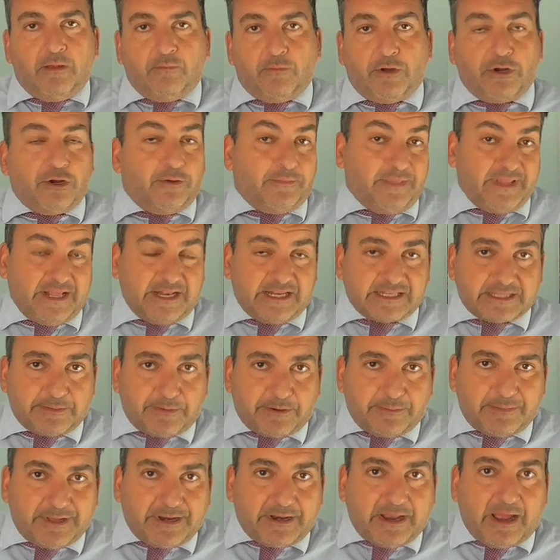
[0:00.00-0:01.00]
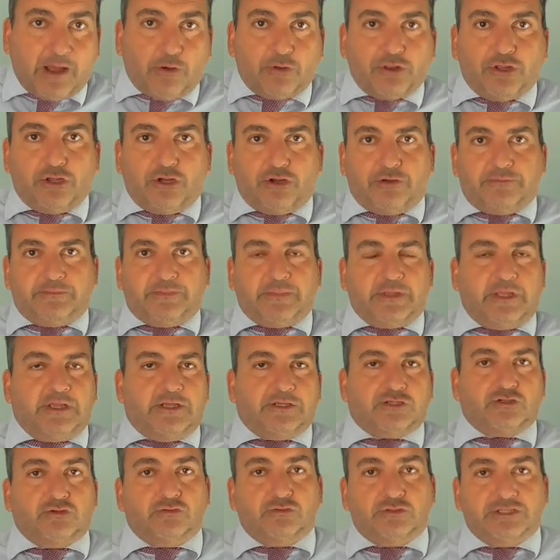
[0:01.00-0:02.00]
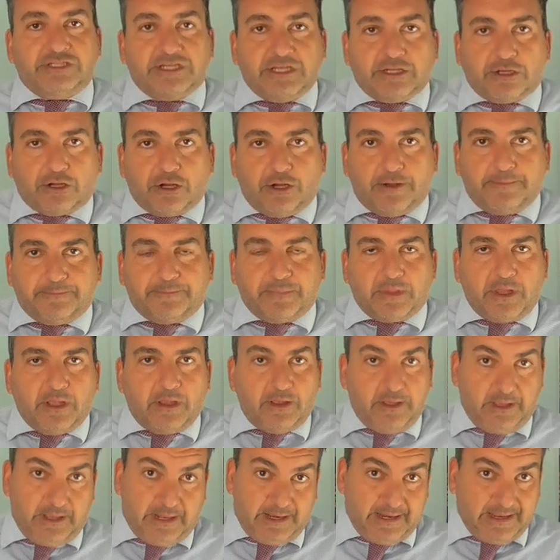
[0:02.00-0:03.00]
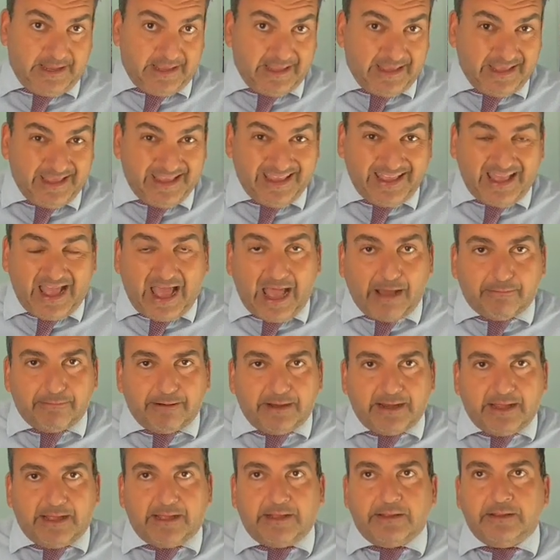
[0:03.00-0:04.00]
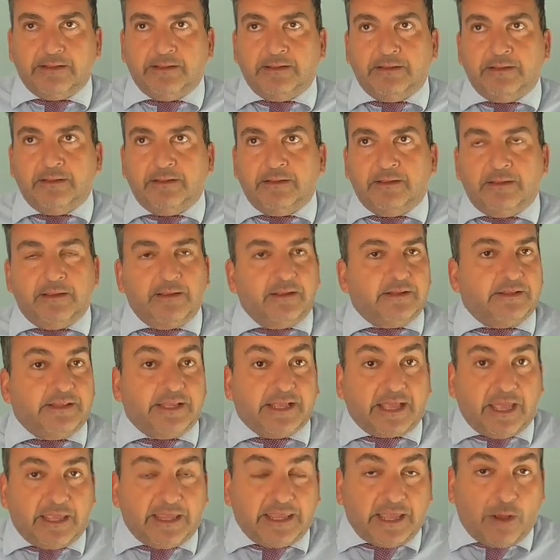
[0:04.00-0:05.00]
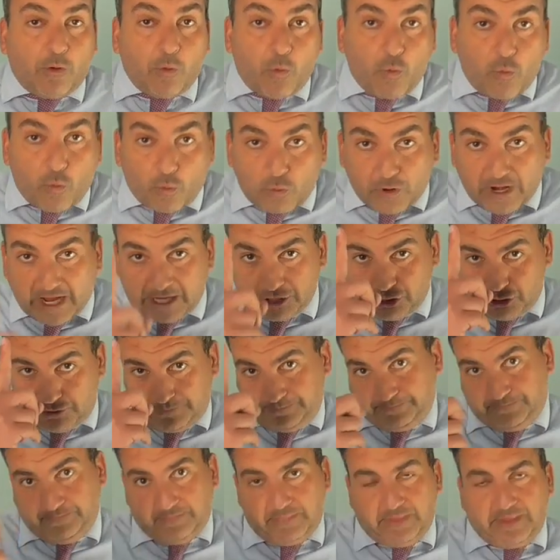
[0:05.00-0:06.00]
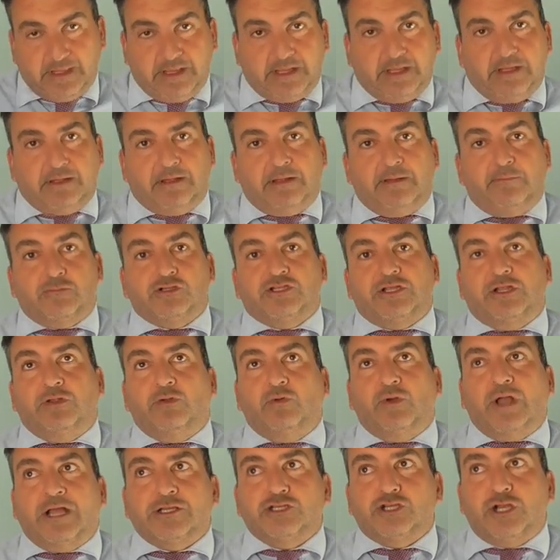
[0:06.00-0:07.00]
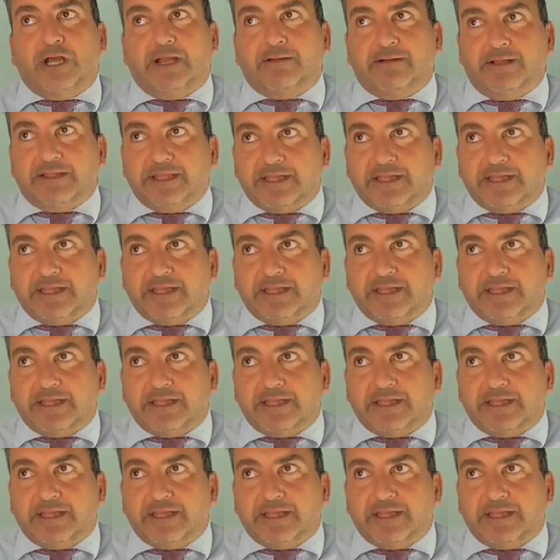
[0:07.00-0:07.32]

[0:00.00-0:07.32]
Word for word: Bueno, en este primer audio es un chico el que habla de que hay ya un, caso. Hemos tenido un caso de La